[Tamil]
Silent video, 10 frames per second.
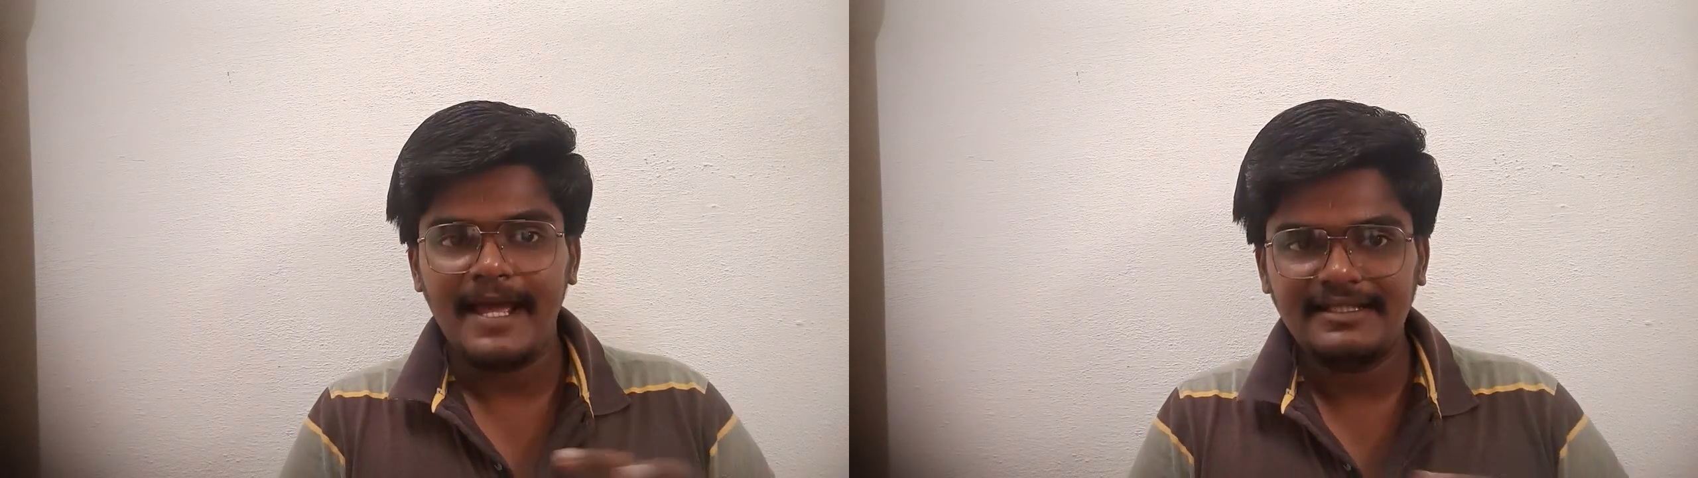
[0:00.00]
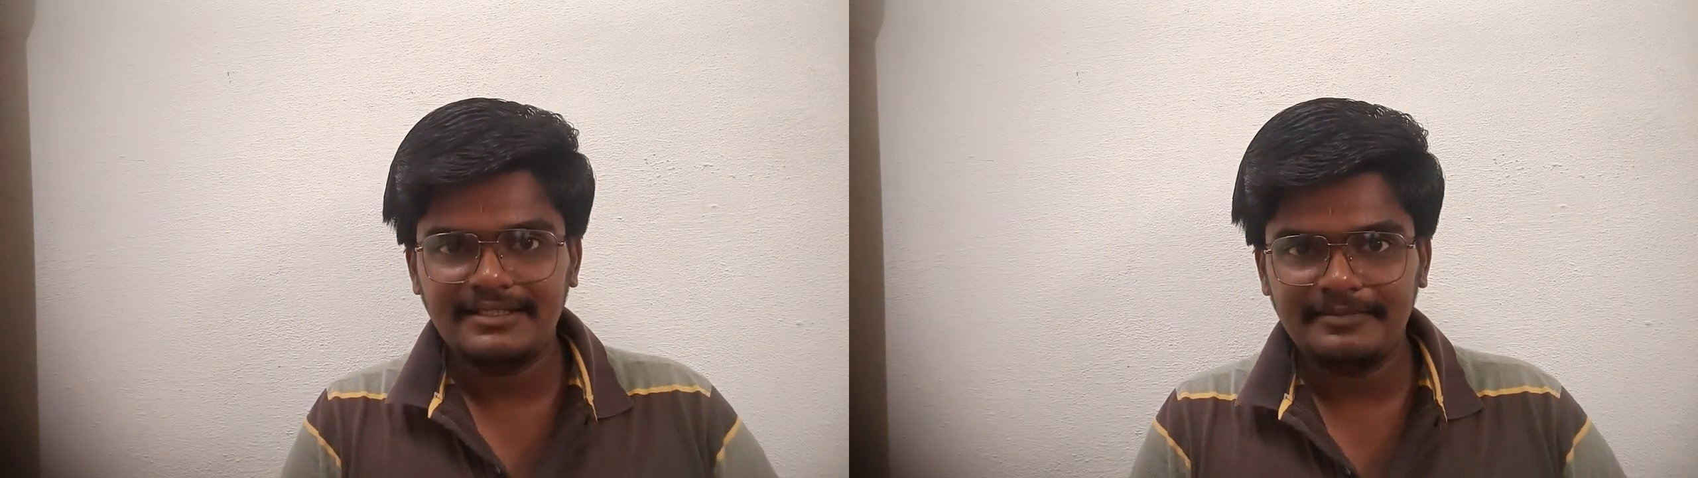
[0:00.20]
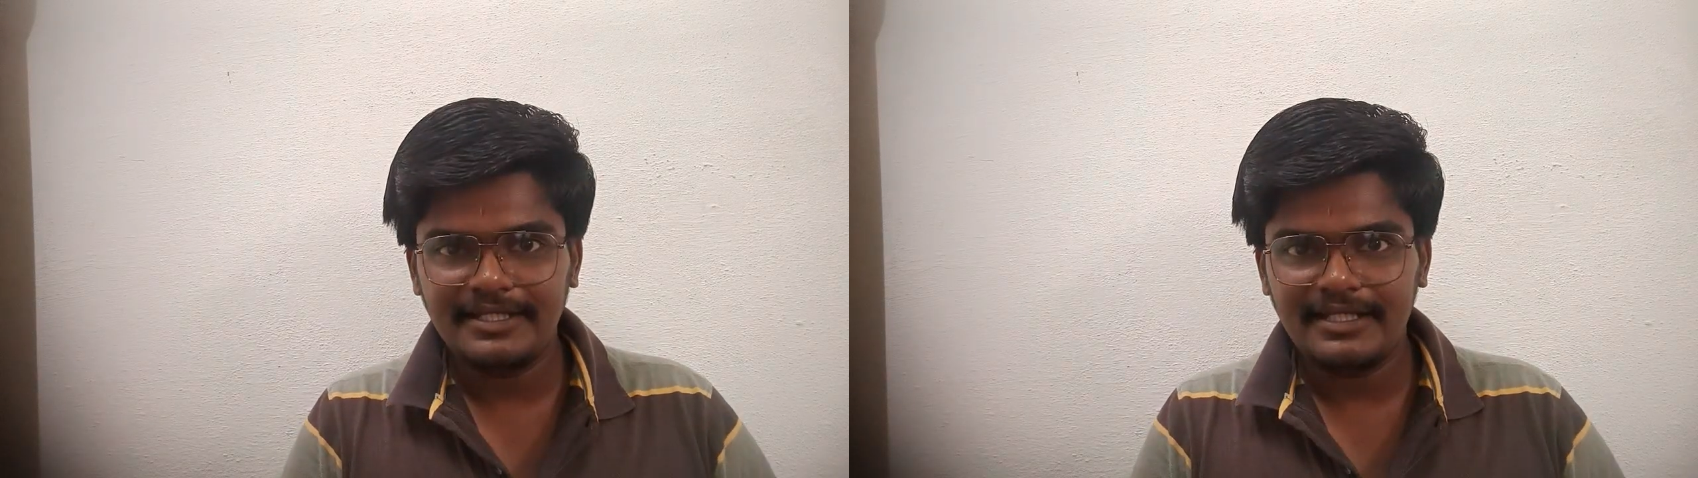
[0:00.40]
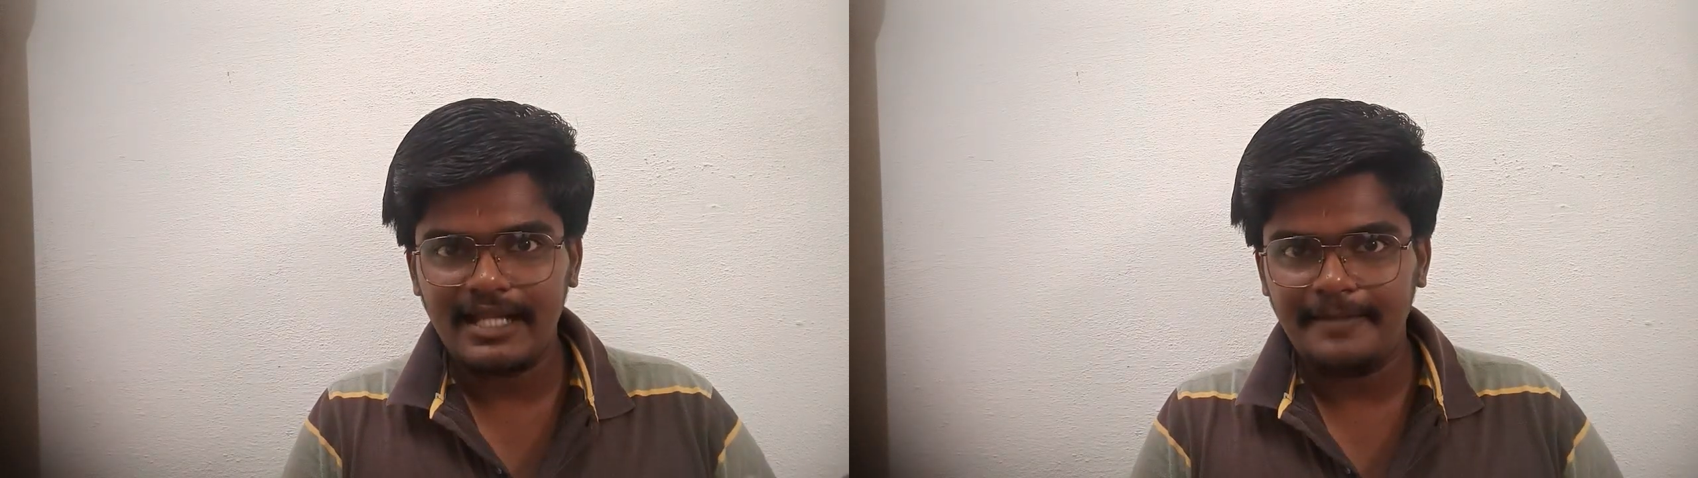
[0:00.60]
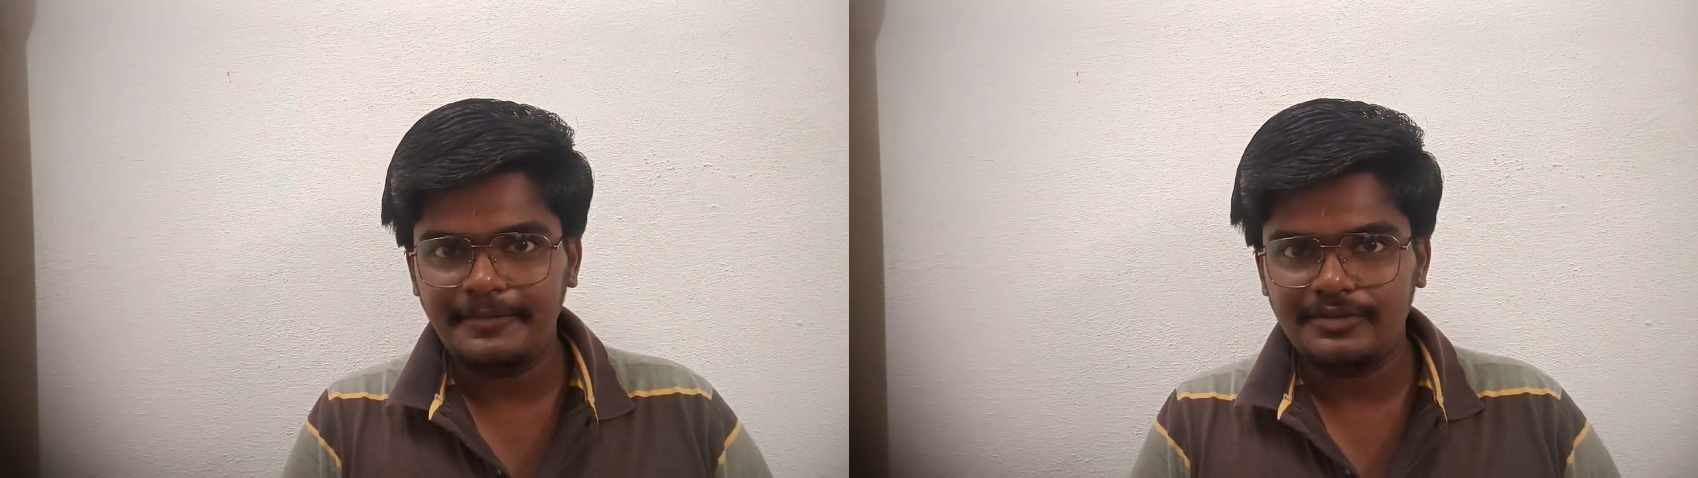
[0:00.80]

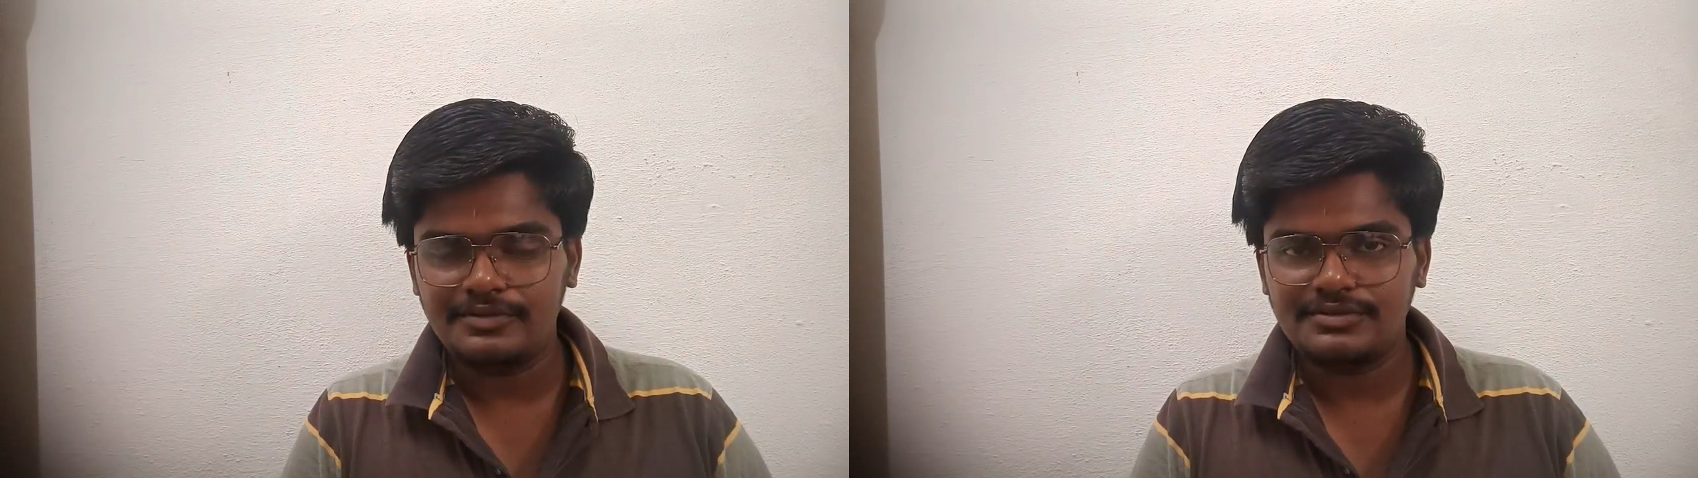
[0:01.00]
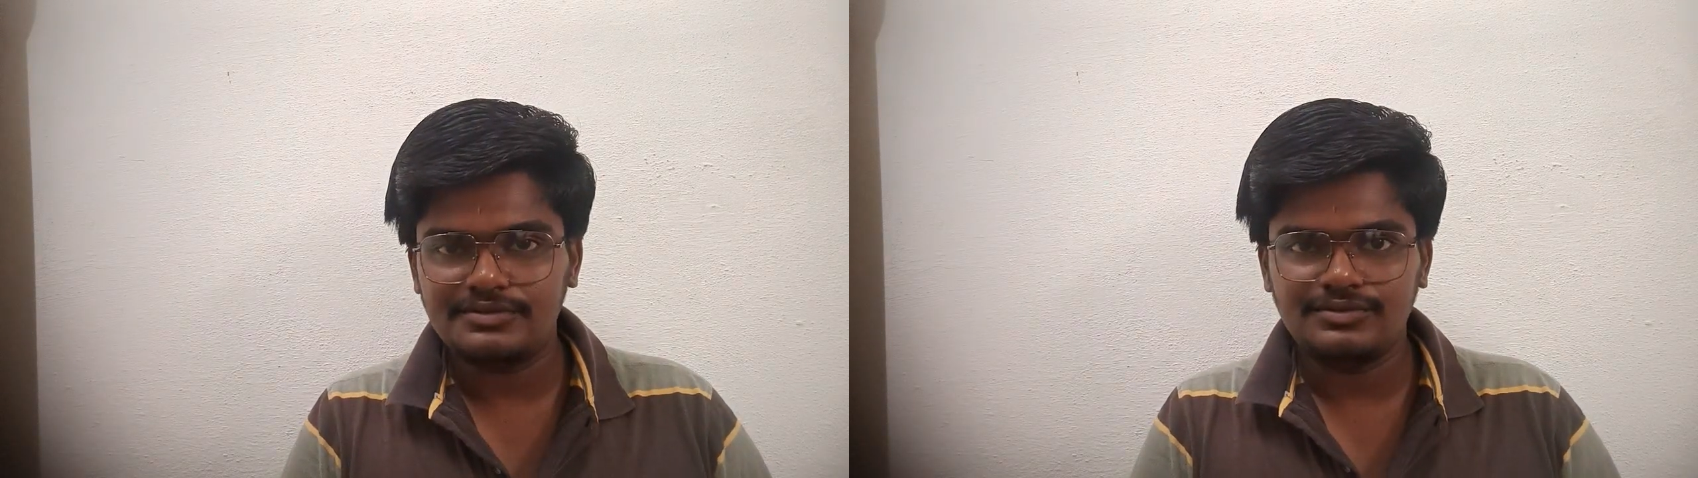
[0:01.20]
மேத்தமெட்டிக்கல் ஆப்டூட்